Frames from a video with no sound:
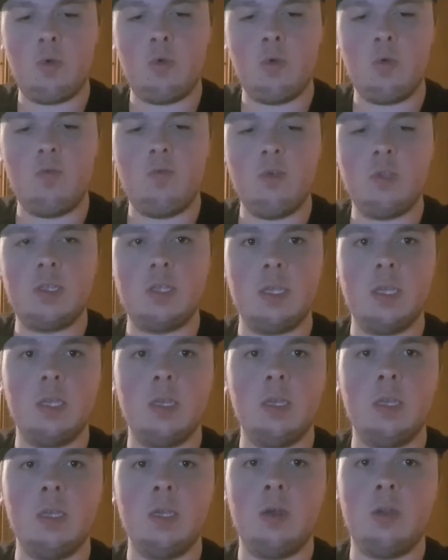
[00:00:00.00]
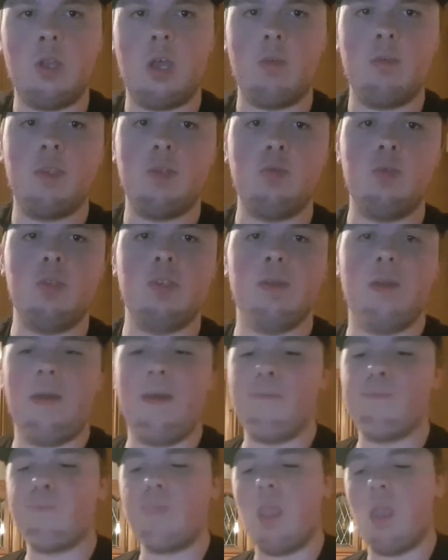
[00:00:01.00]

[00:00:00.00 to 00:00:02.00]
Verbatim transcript: qu'on voit, c'est en Arabie Saoudite. Hein.